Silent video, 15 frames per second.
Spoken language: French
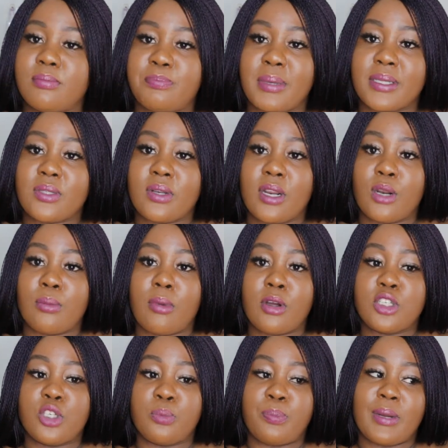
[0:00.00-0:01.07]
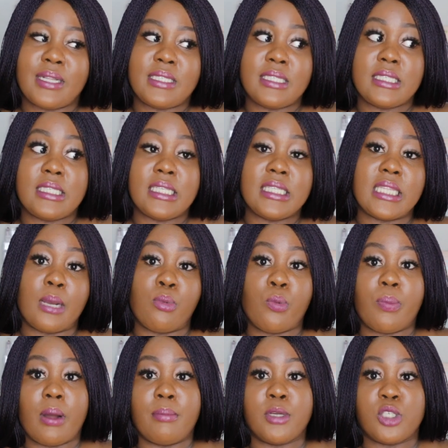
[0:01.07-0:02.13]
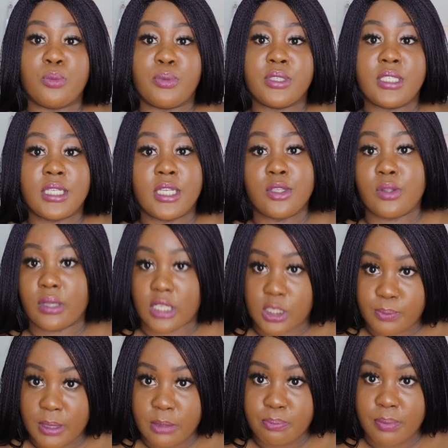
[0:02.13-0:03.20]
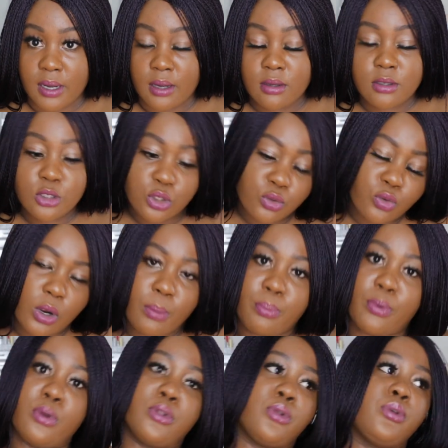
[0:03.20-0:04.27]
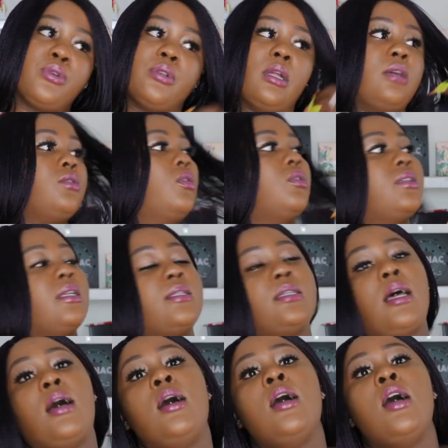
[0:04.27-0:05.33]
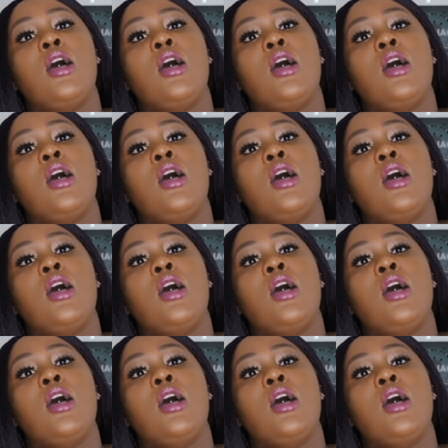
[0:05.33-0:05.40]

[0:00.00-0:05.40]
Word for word: personnellement, je ne pas dire si t'aimes ou pas, mais je peux dire qu'il ne te respecte pas. Tu vois un peu le truc. Donc, c'est ça.